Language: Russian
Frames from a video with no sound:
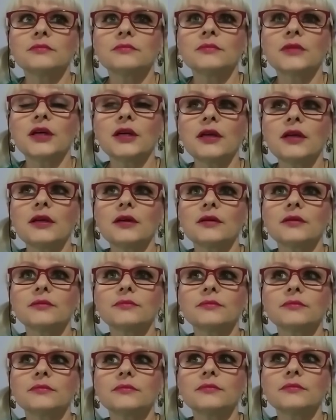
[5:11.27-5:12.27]
мы,
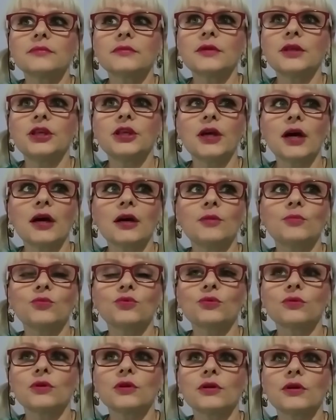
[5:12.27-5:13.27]
я
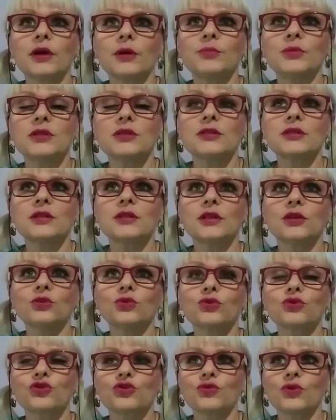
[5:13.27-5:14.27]
ему объяснила
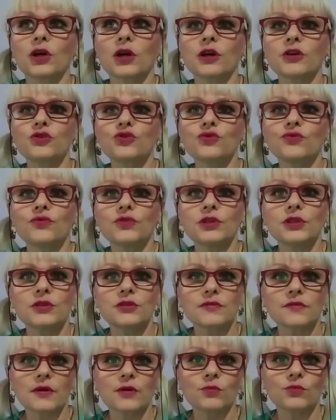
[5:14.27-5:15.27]
то, что я хочу
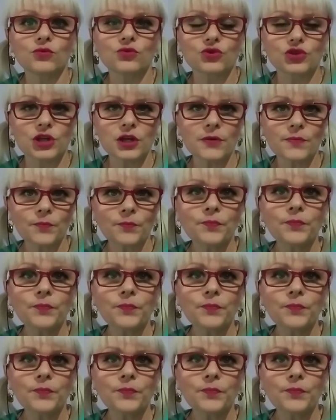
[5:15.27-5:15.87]
увидеть в своем муже,